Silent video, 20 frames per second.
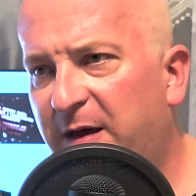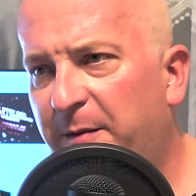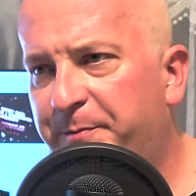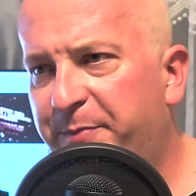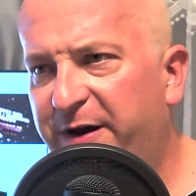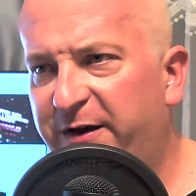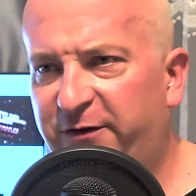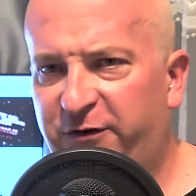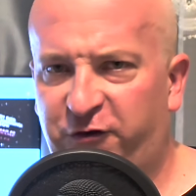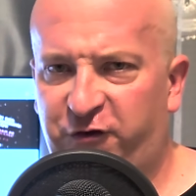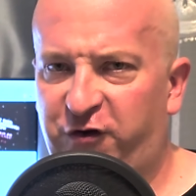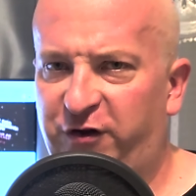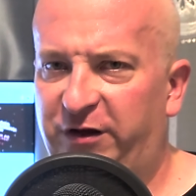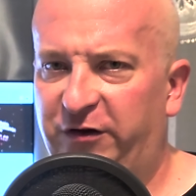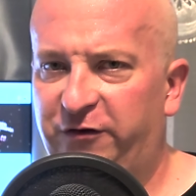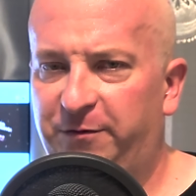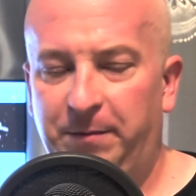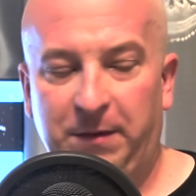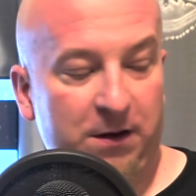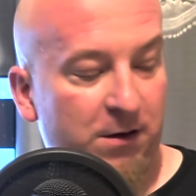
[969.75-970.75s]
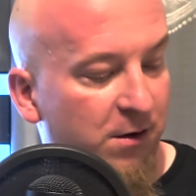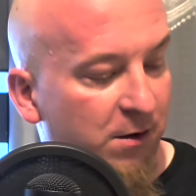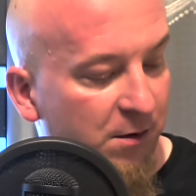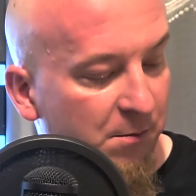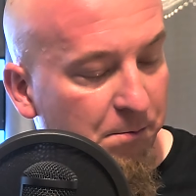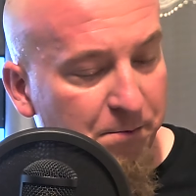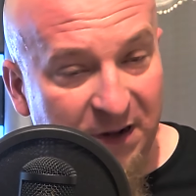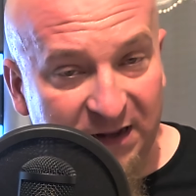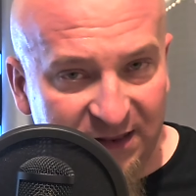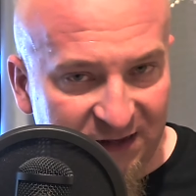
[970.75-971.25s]
PS3 też.
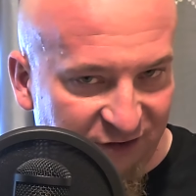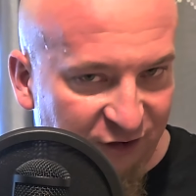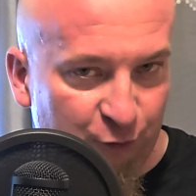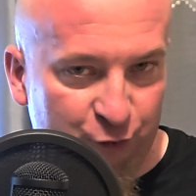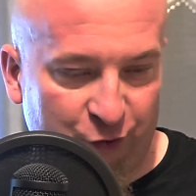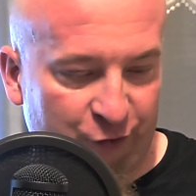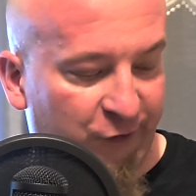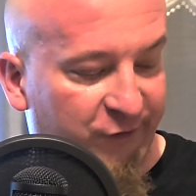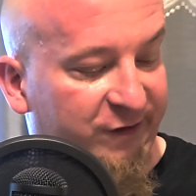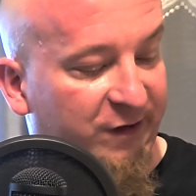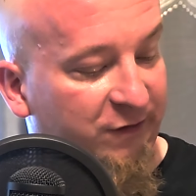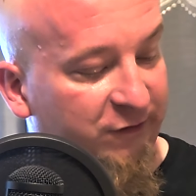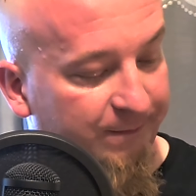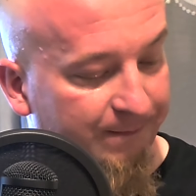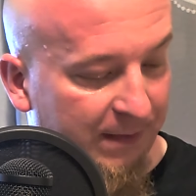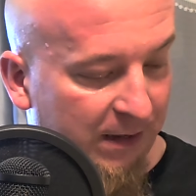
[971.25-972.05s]
Będę chciał to dostać.